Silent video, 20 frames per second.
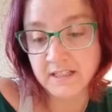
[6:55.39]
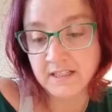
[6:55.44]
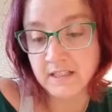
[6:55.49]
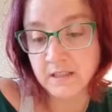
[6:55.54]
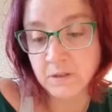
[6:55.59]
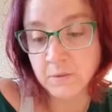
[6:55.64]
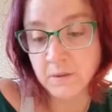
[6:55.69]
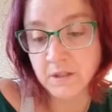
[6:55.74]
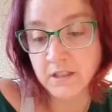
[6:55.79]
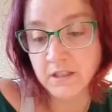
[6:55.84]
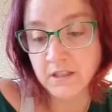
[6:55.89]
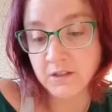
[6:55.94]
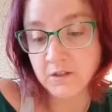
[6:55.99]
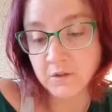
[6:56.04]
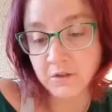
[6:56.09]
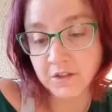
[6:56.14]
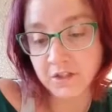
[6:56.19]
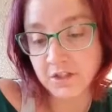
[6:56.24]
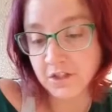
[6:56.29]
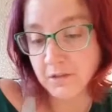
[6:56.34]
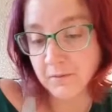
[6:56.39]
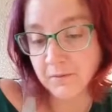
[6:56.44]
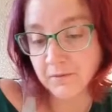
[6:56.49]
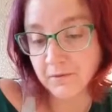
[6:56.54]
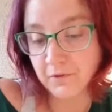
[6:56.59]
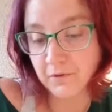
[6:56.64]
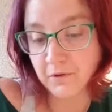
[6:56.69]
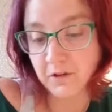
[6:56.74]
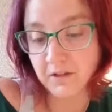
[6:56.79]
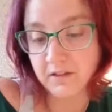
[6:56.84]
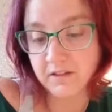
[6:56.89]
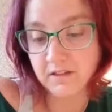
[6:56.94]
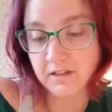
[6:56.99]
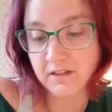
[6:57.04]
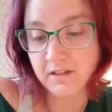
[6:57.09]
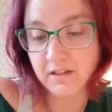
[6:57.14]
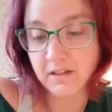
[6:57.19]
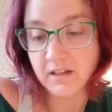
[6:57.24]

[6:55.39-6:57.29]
dass Quinn hindurchschlüpfen konnte.